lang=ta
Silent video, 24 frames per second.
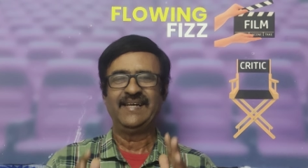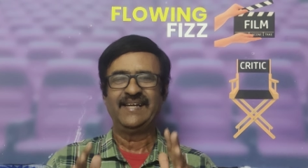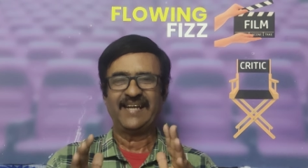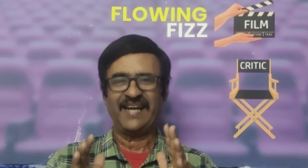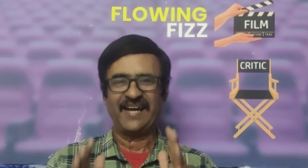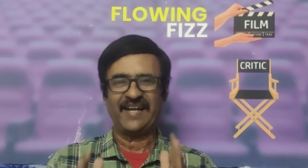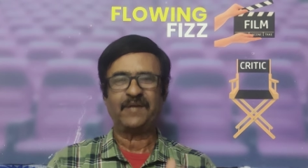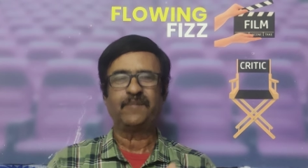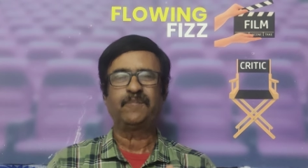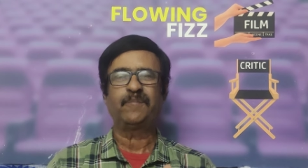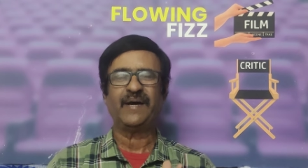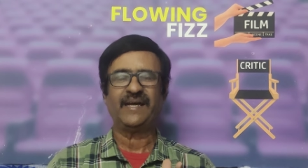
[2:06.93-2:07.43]

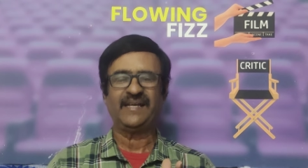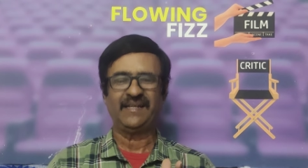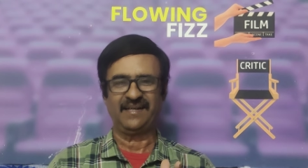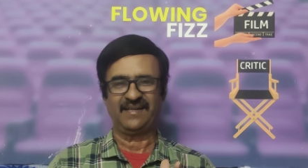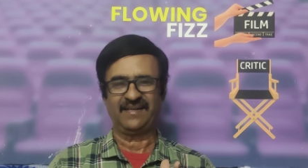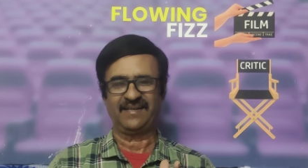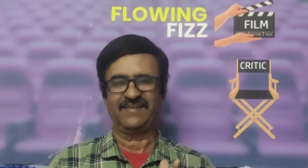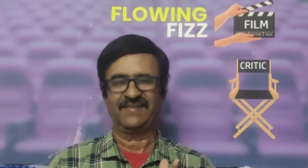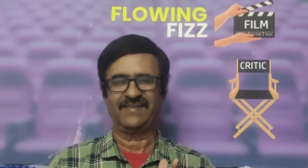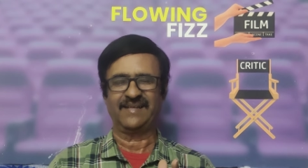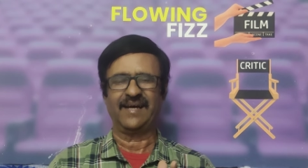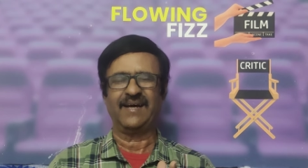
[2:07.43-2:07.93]

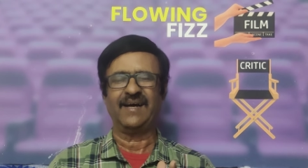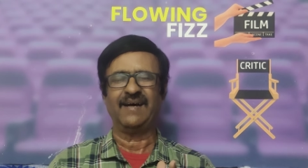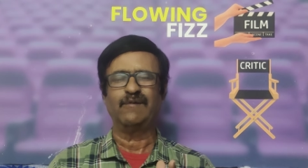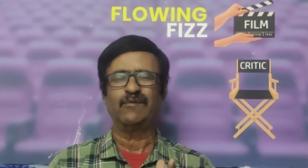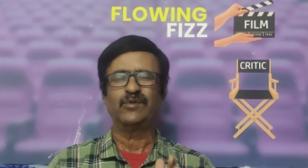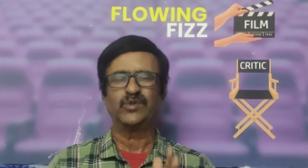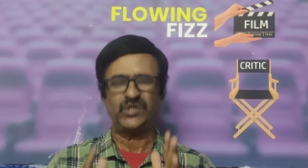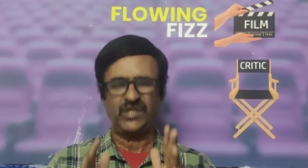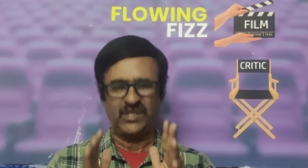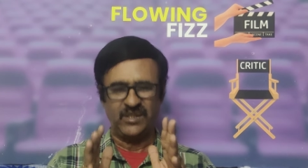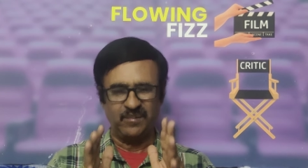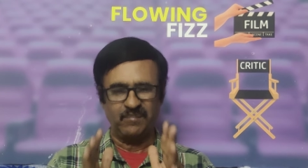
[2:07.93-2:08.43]
நடைபயின்றது தான்
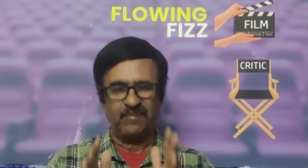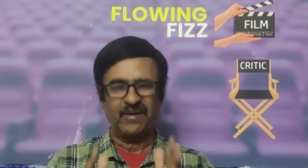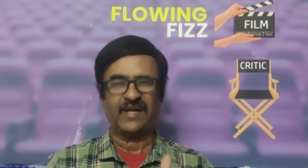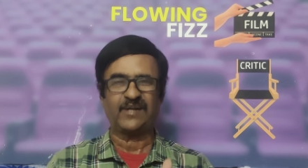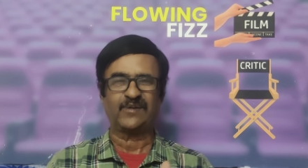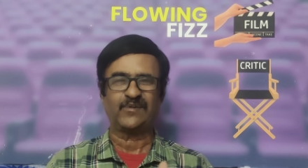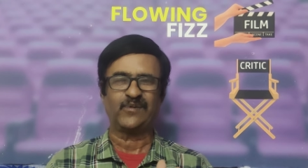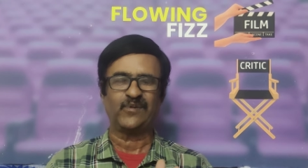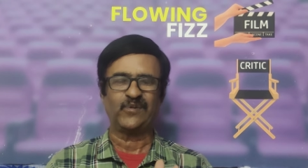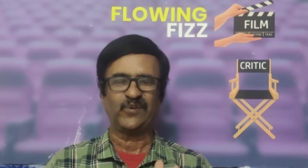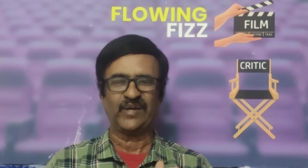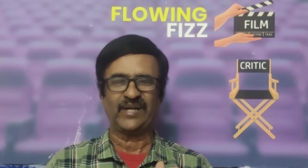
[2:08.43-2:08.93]
உசிதமாக
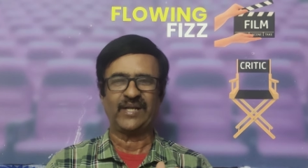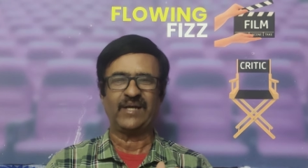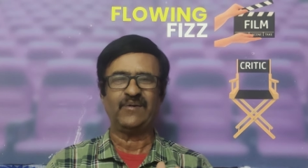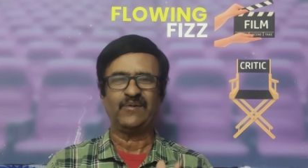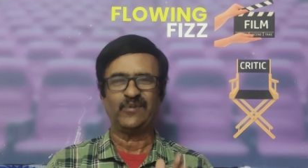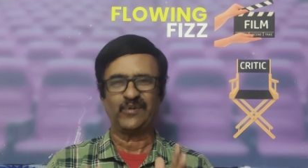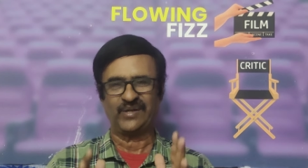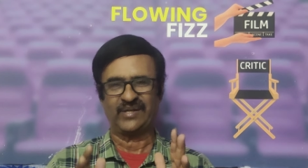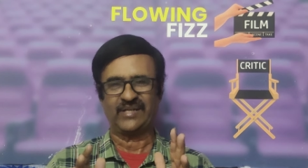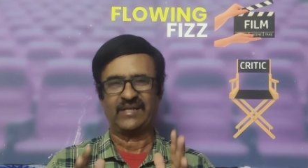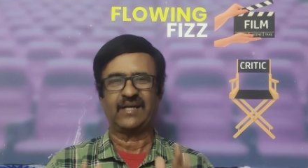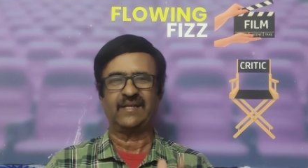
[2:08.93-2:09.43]
இருக்குங்கிற
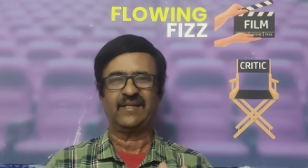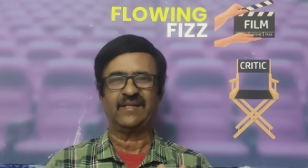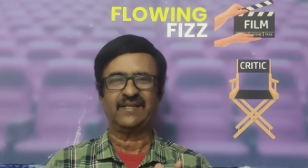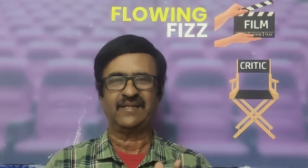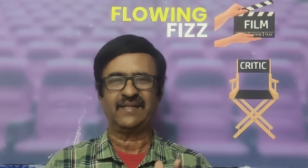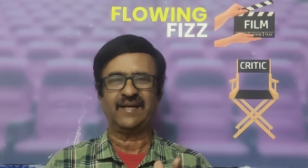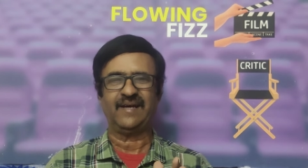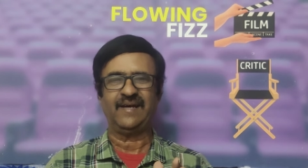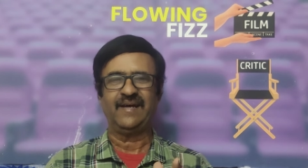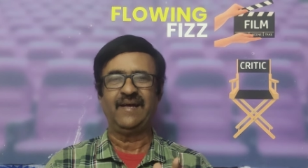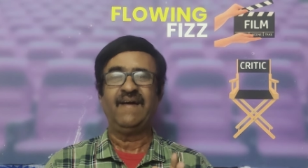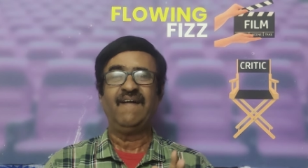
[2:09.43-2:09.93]
ஒரு
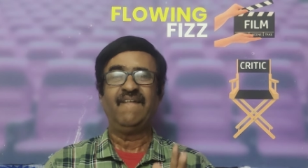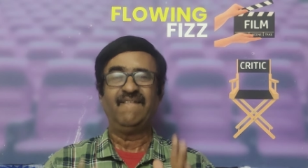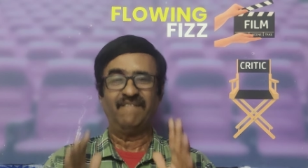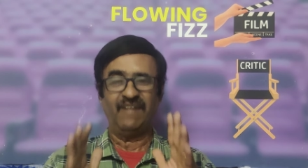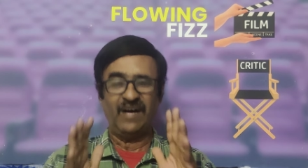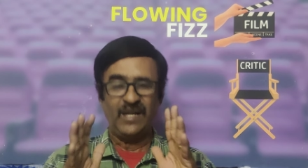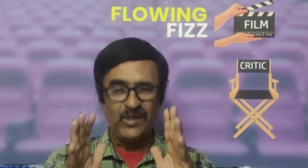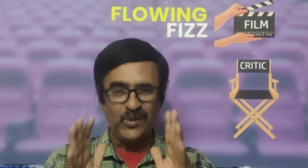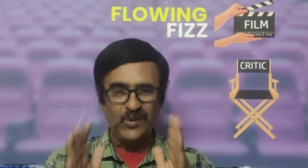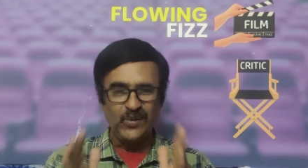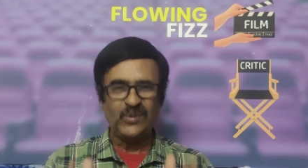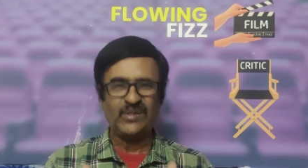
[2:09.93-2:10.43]
கருத்தை
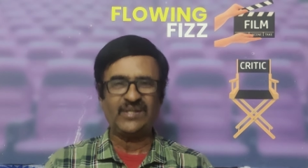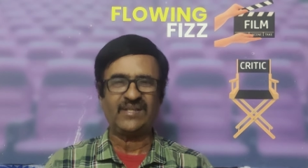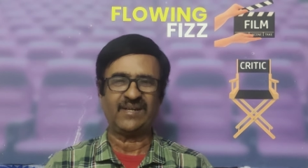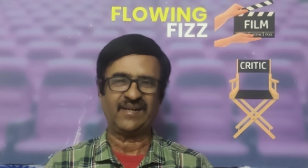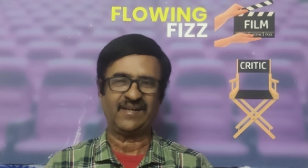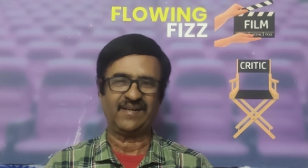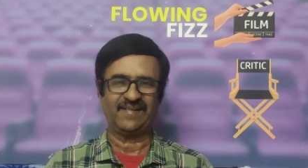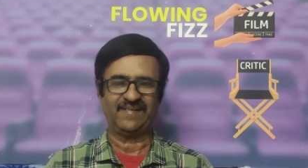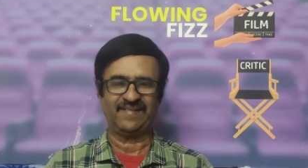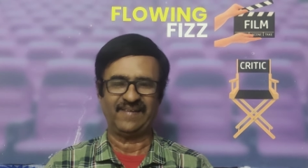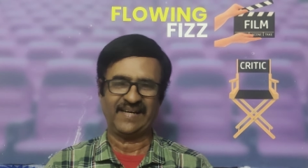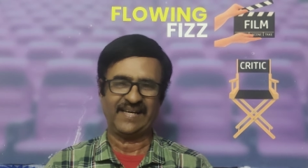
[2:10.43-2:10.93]

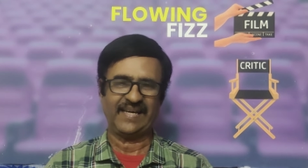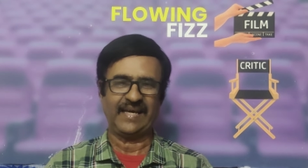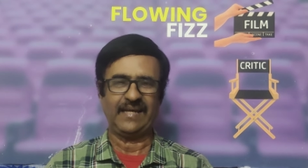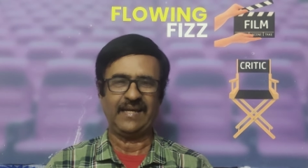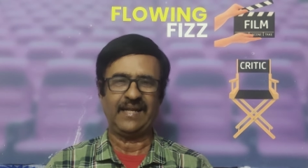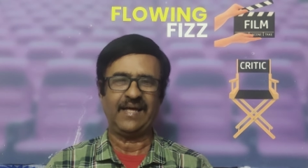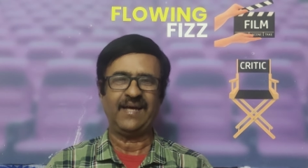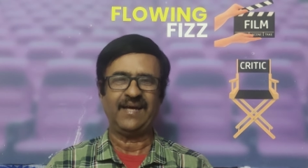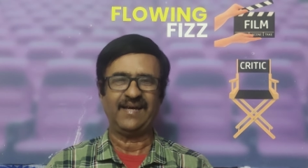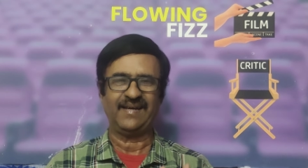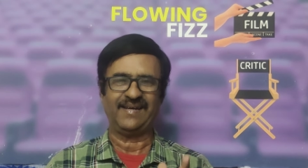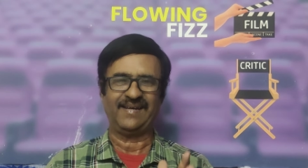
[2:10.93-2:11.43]
வலியுறுத்துகிற வகையில்